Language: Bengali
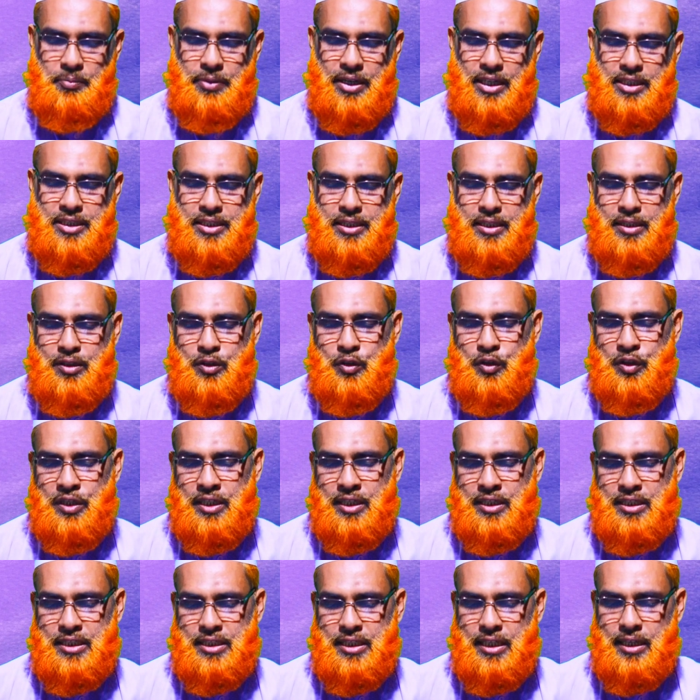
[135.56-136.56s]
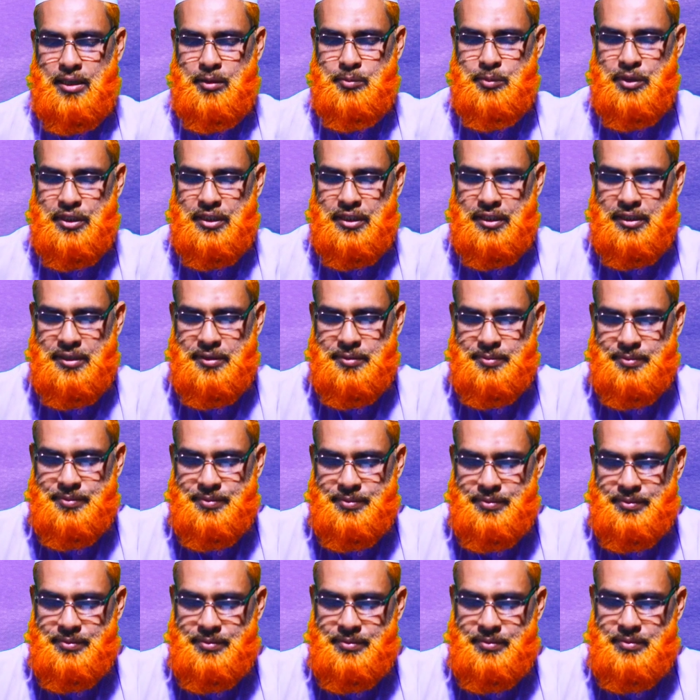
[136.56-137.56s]
পাশের ঘরের স্বামী
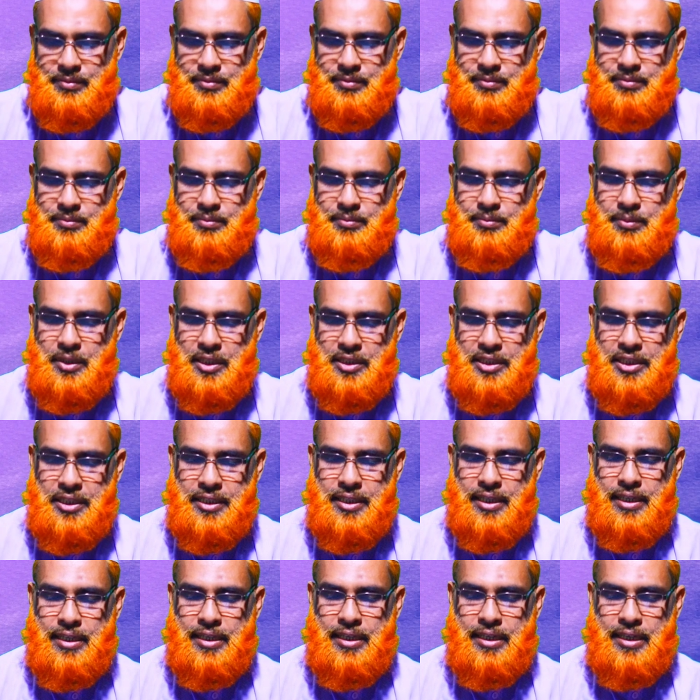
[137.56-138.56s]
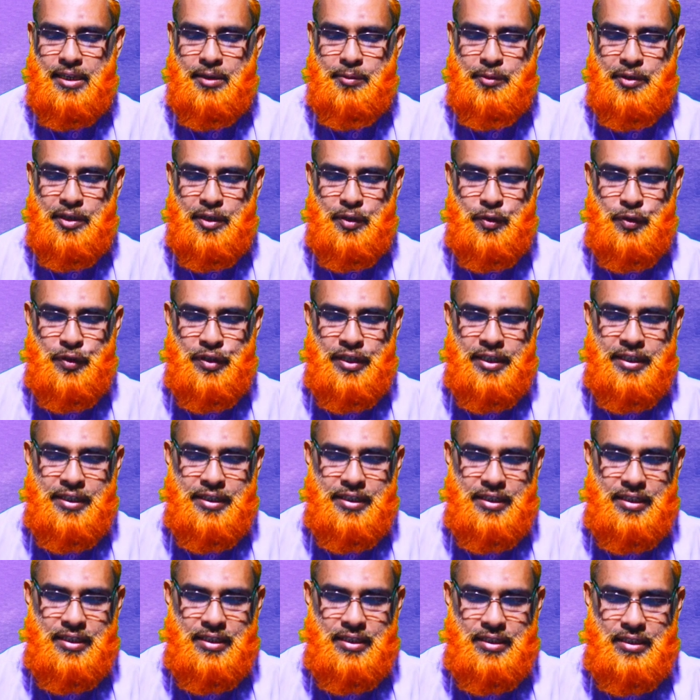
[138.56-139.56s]
বেশি টাকা কামাই করে
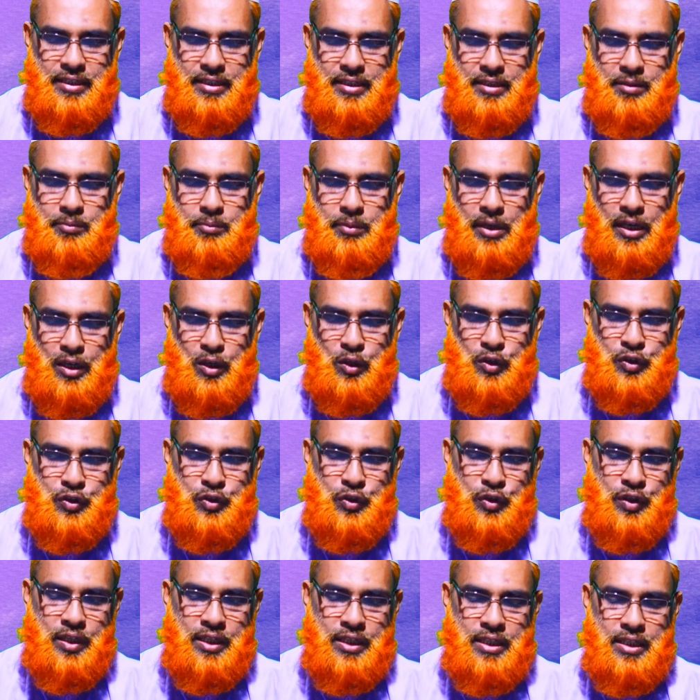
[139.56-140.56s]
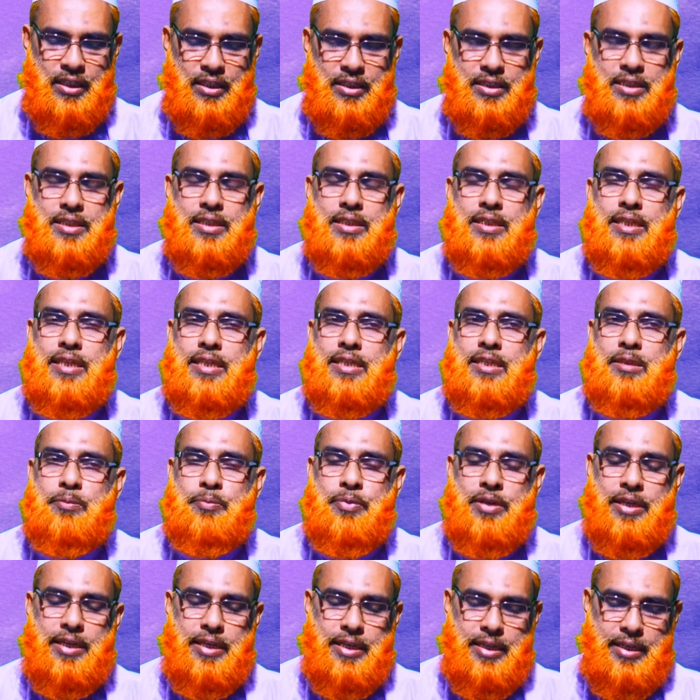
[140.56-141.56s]
ভালো চলে সে দেখতে
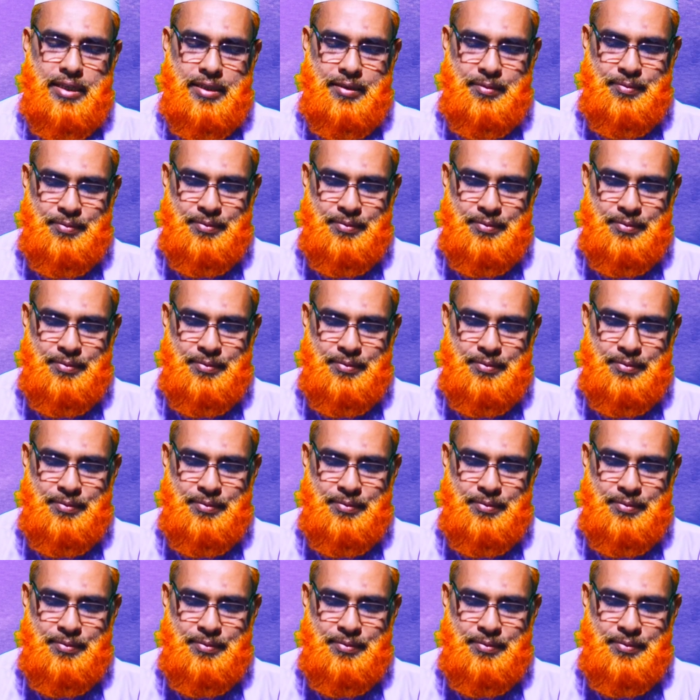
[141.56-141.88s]
পারে না